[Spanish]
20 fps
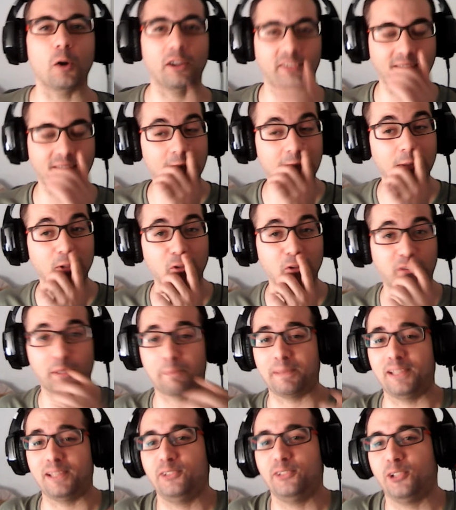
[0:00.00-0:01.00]
Estoy grabando este
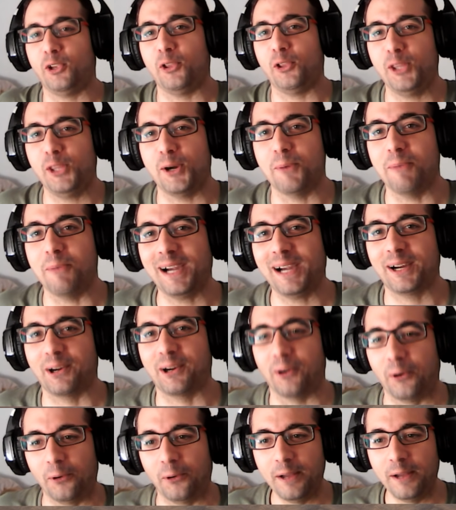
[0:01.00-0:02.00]
episodio
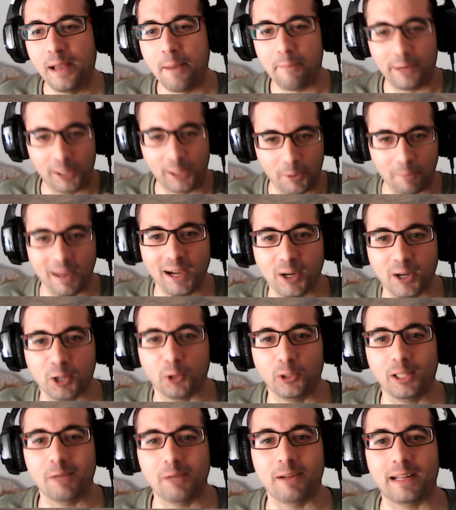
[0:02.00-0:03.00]
manco. Pero
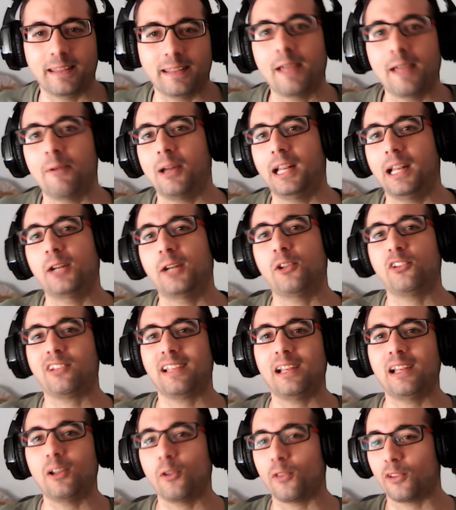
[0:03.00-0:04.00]
manco de verdad, ¿vale? No es
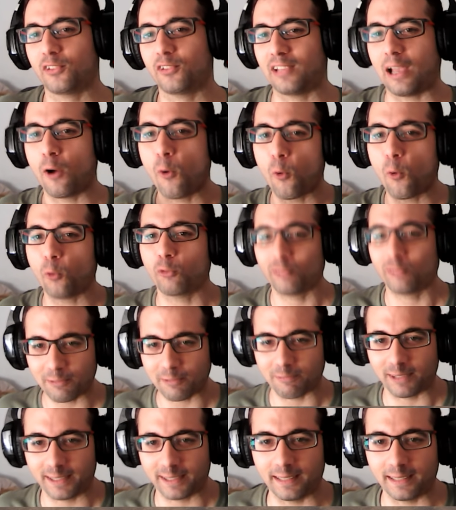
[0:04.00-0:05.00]
que lo sea un
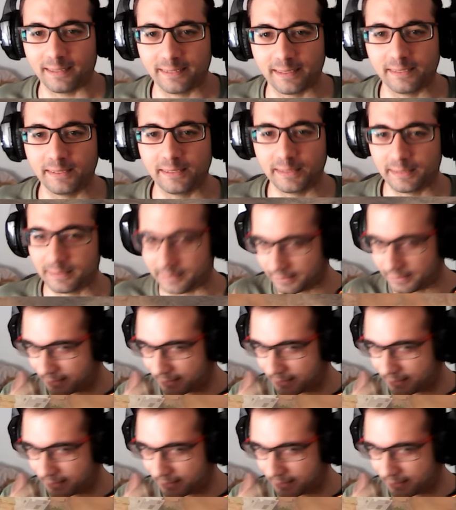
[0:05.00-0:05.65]
justificante ni